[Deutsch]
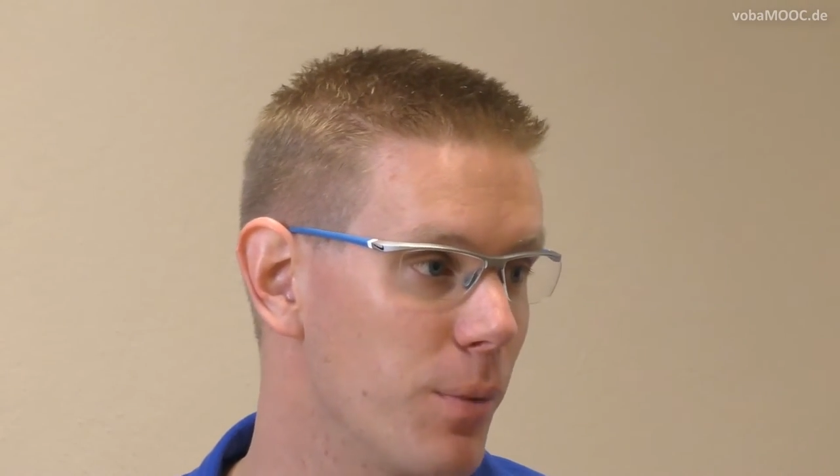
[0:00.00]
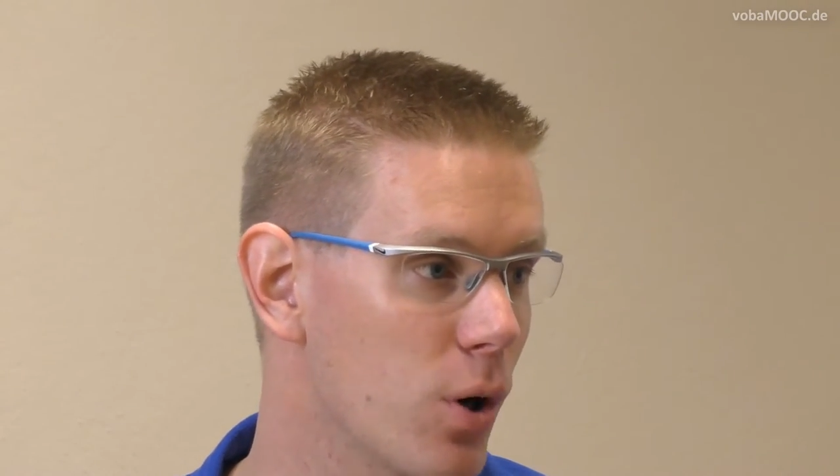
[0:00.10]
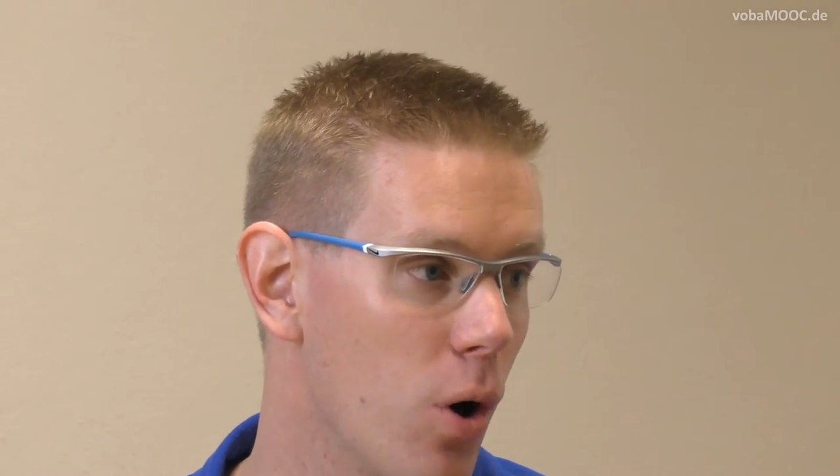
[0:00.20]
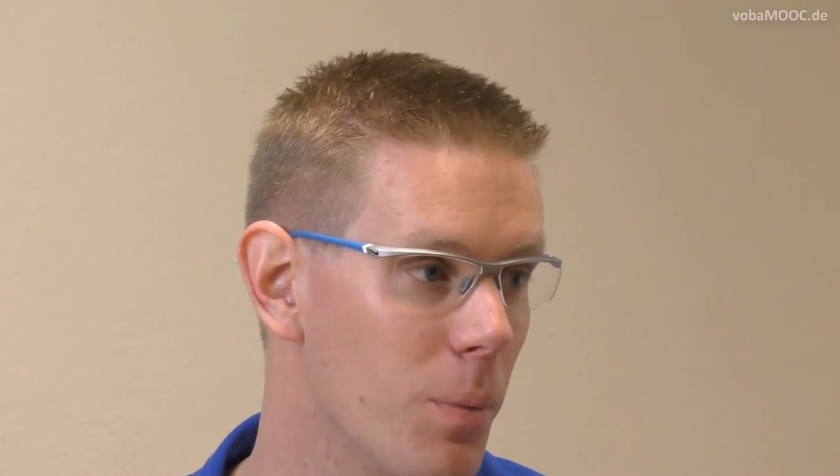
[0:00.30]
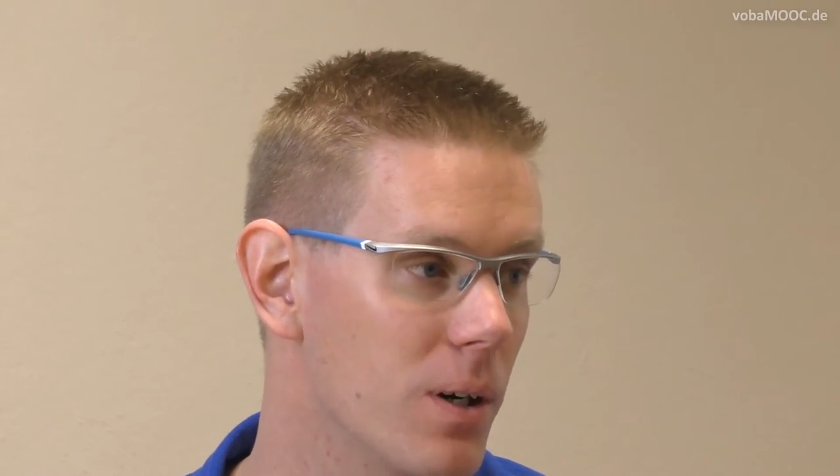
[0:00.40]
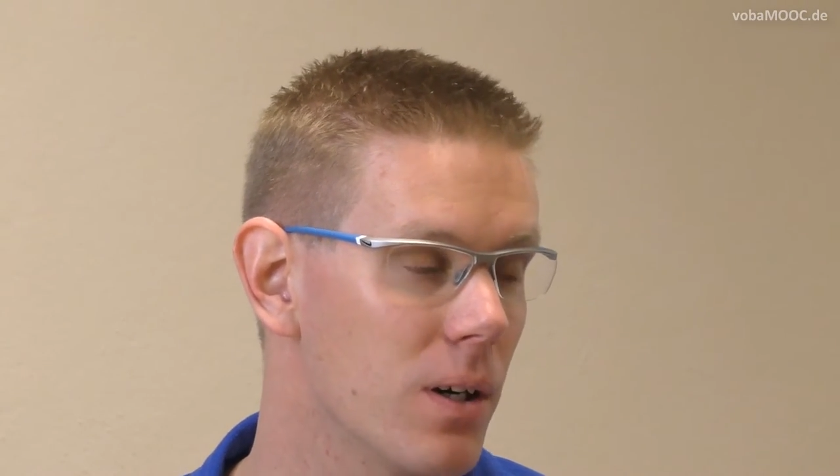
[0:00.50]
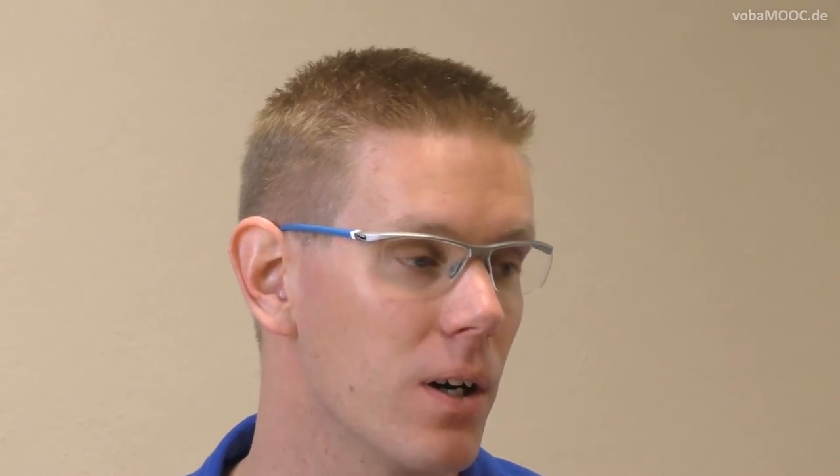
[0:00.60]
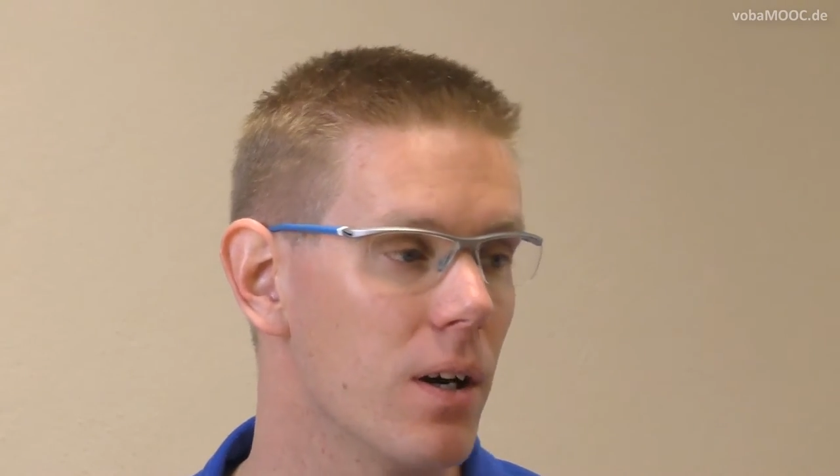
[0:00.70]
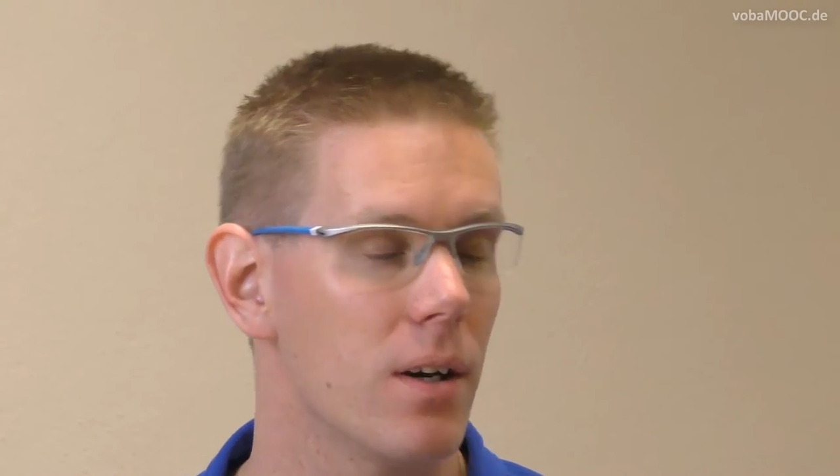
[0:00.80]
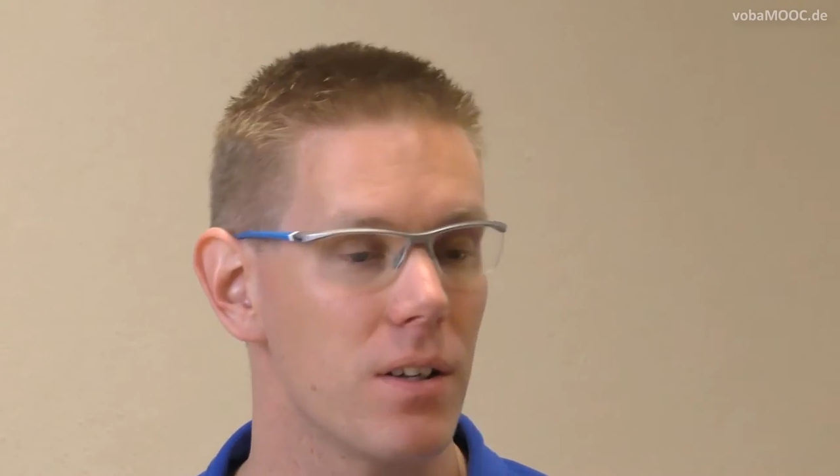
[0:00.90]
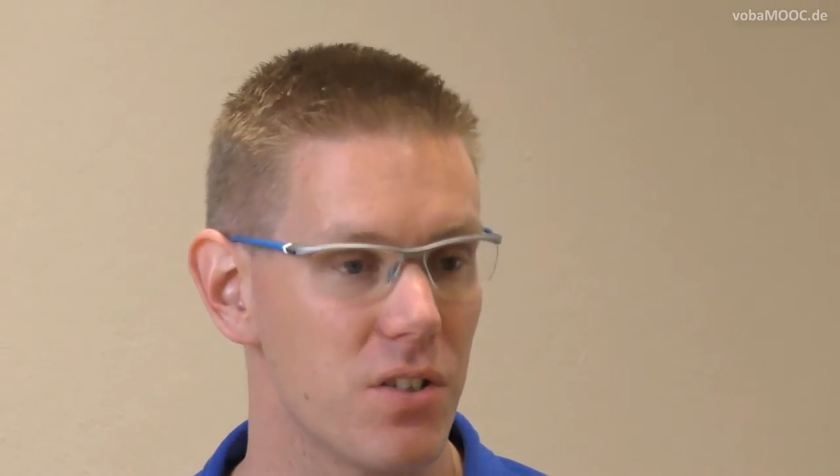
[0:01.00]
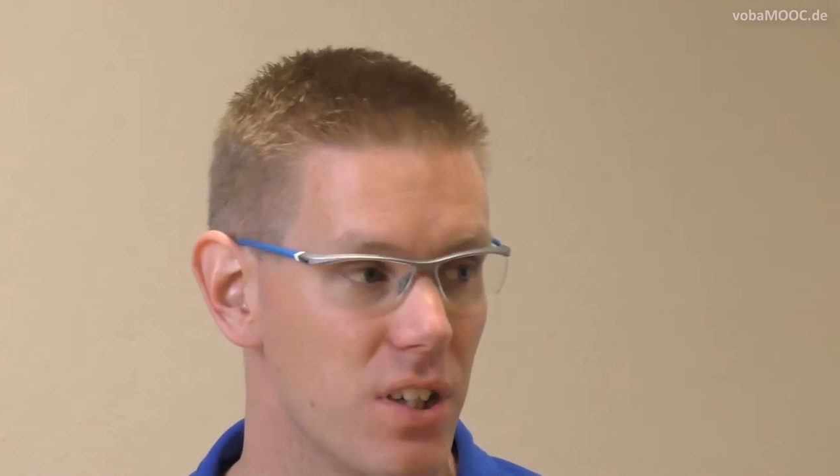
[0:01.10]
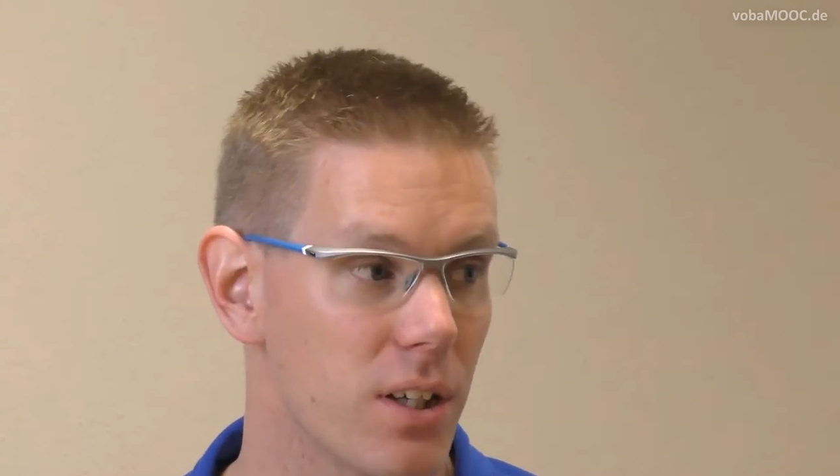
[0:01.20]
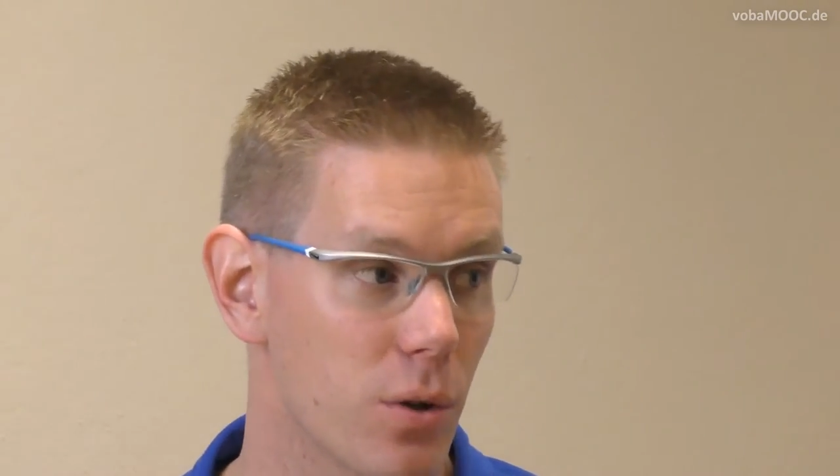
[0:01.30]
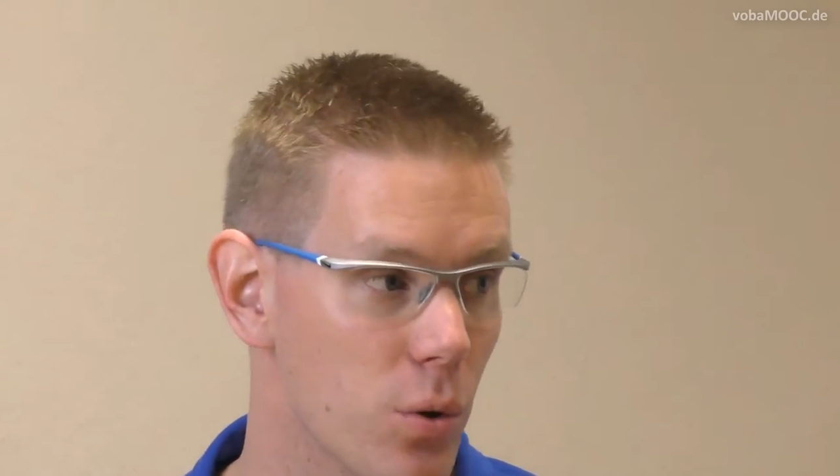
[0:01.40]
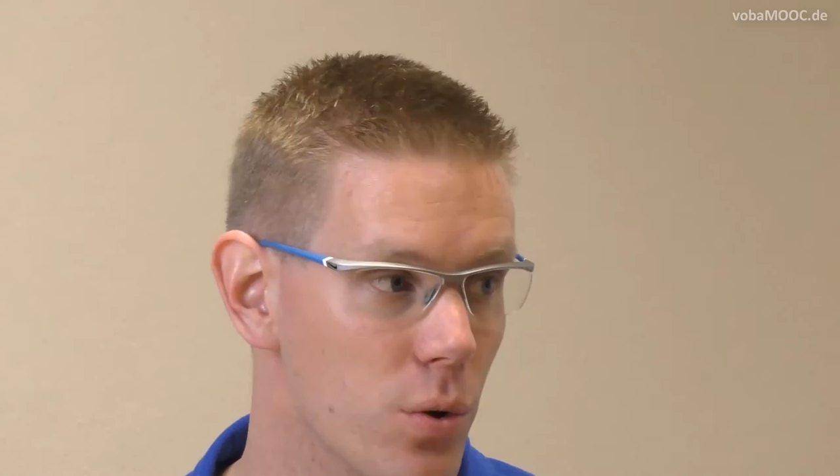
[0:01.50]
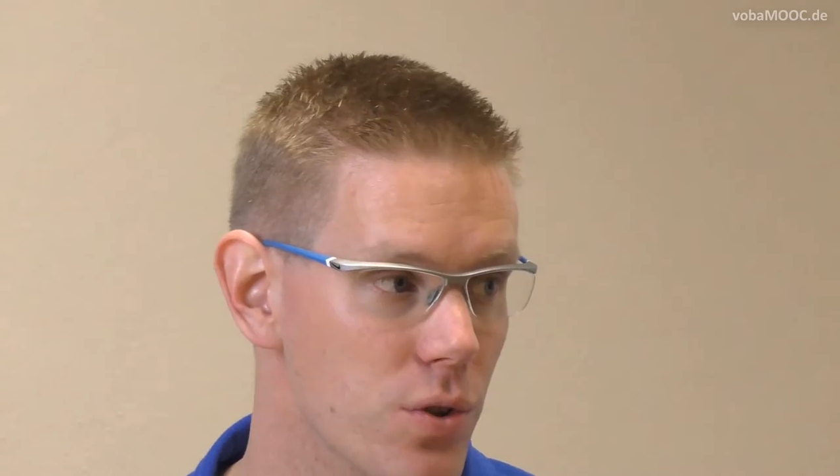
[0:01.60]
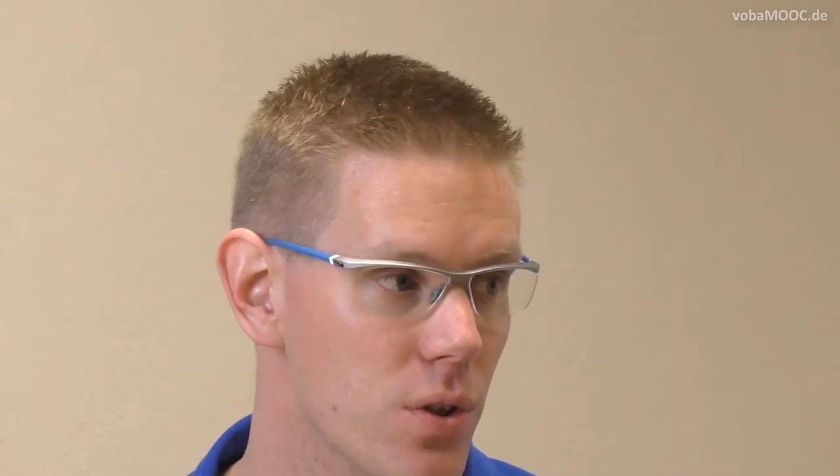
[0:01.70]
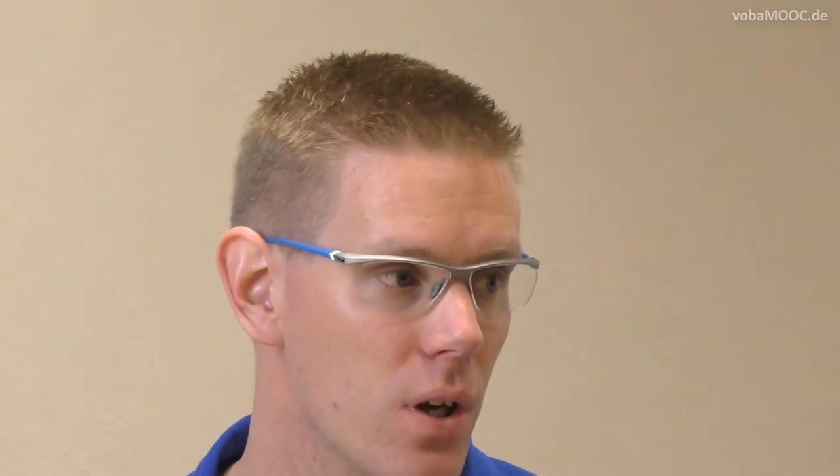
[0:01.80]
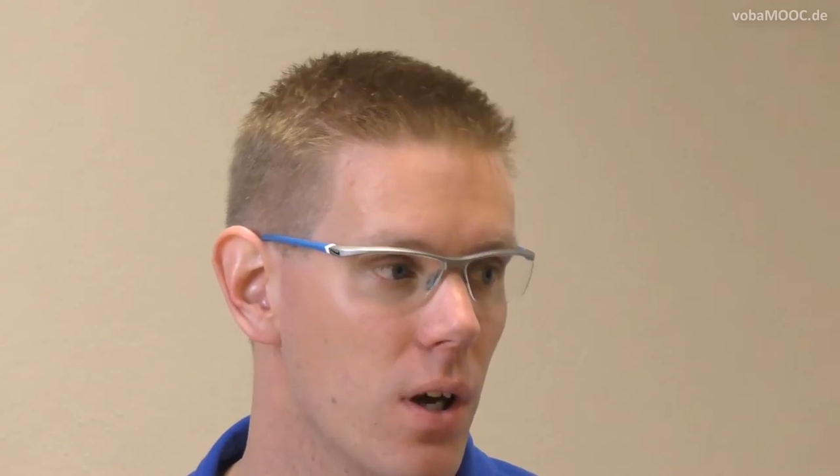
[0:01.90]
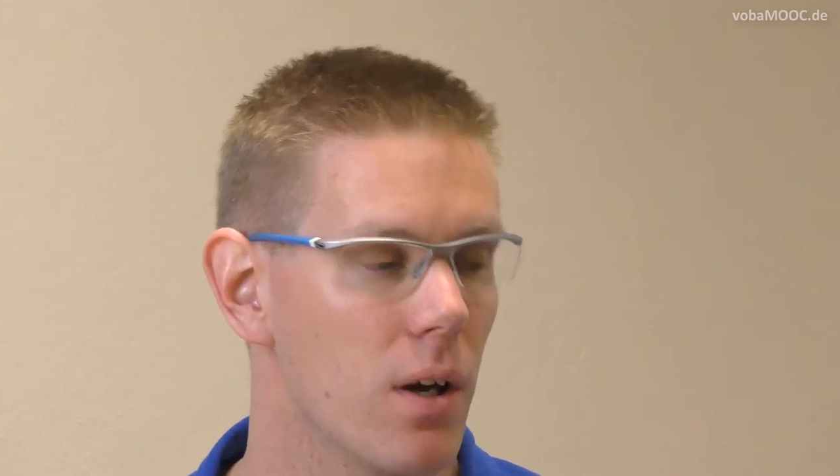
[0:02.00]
bekomme, sehr groß.